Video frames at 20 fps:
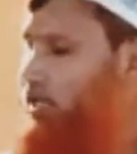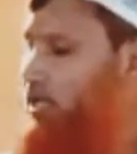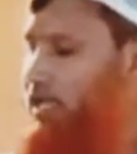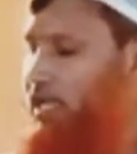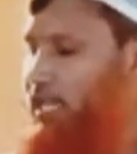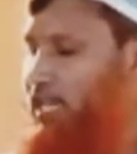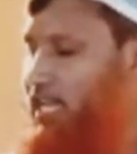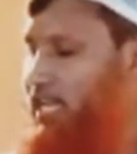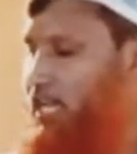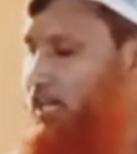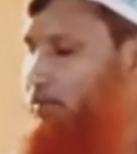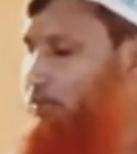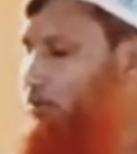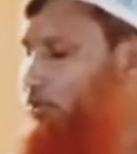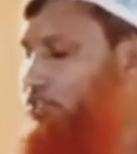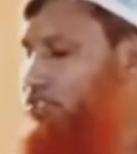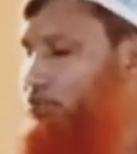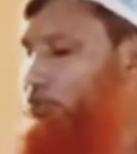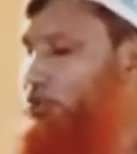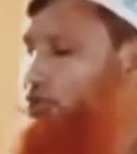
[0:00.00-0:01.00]
এরা হলো
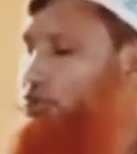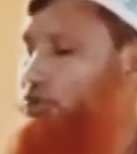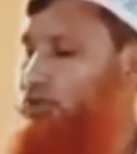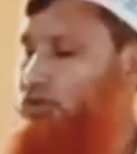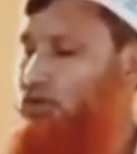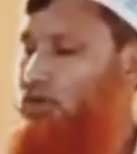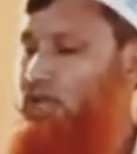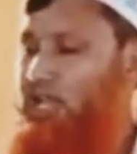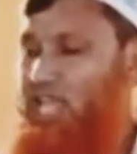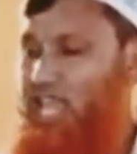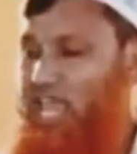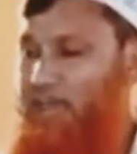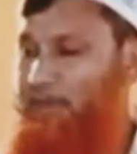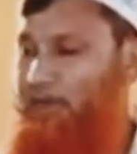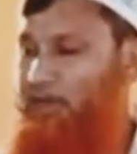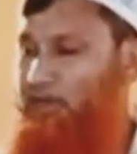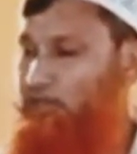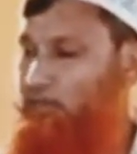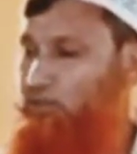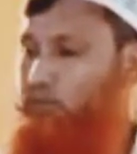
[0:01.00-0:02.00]
মসজিদ উজু
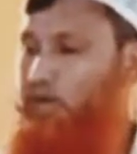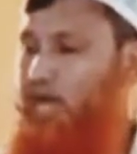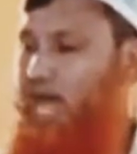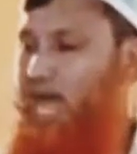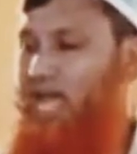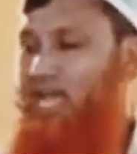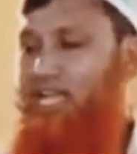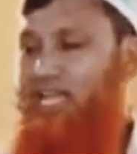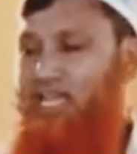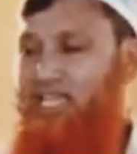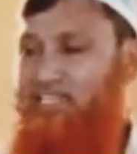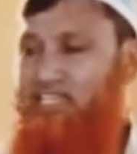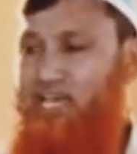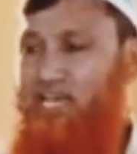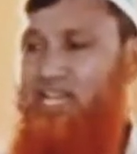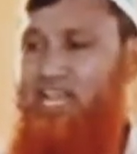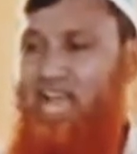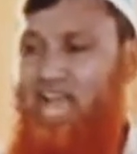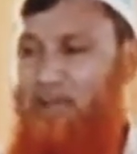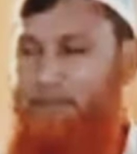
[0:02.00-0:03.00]
এবং দোয়া
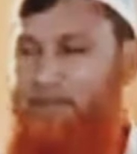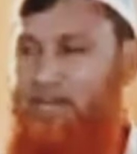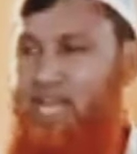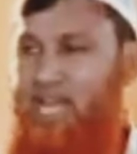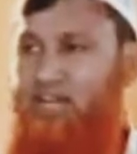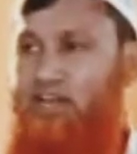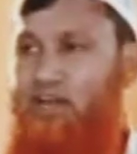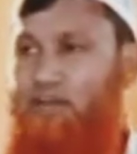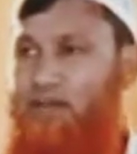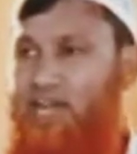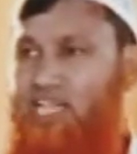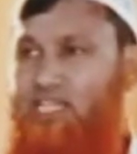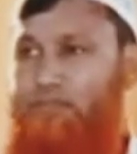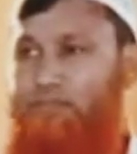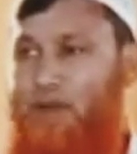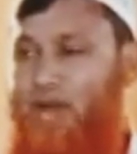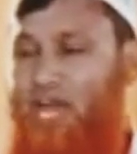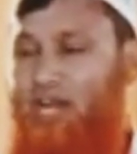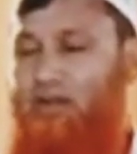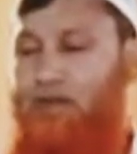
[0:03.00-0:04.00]
তাহলে আমরা নামাজ
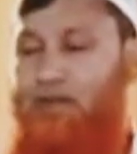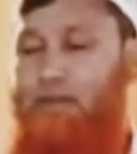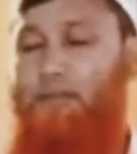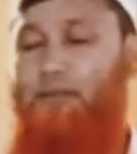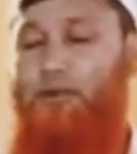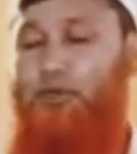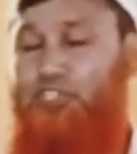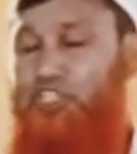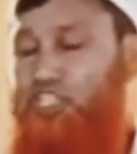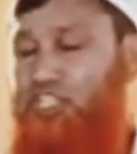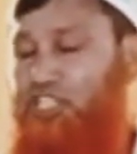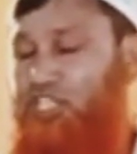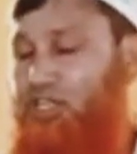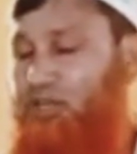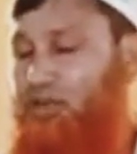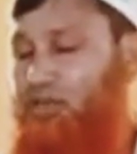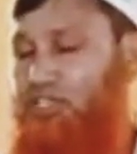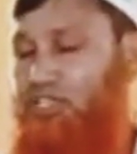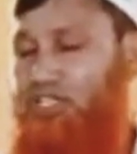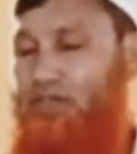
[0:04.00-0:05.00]
ভালোভাবে প্রতিষ্ঠিত
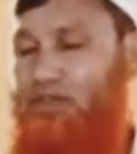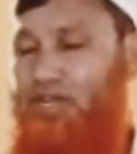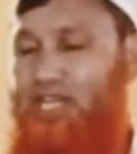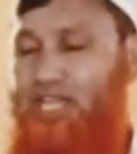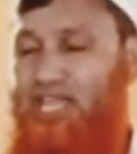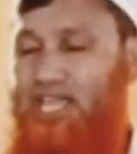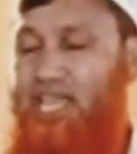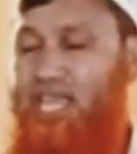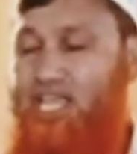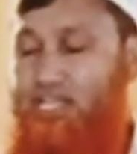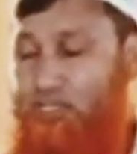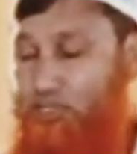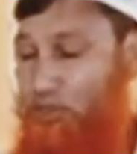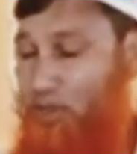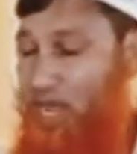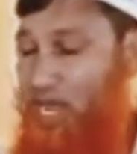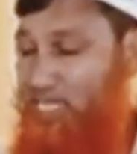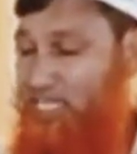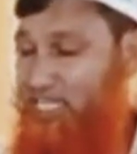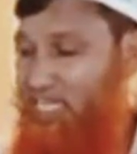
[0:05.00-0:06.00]
করতে হলে
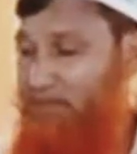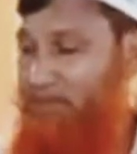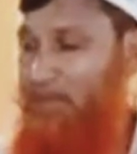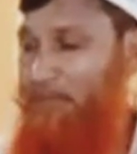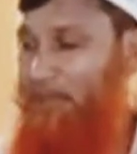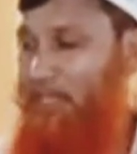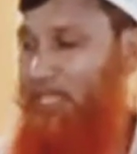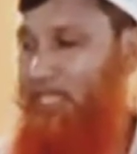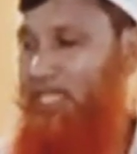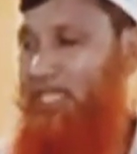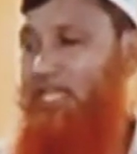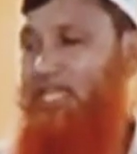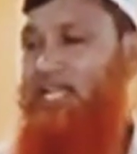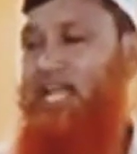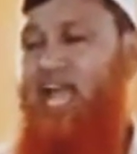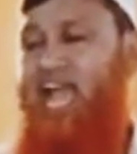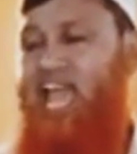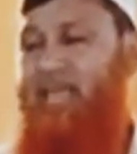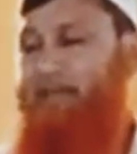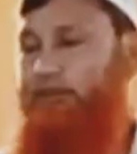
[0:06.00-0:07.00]
সঠিকভাবে
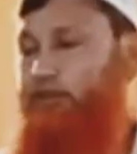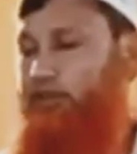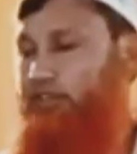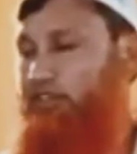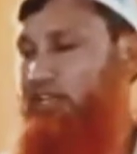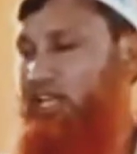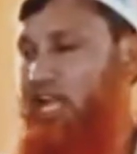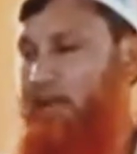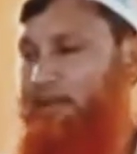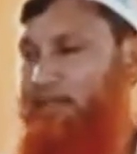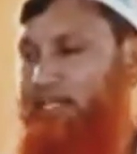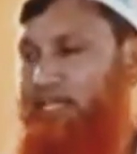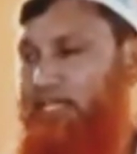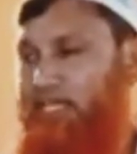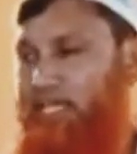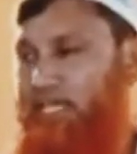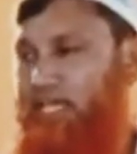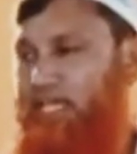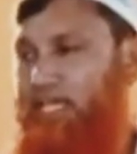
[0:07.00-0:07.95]
কায়েম করতে হলে আমাদেরকে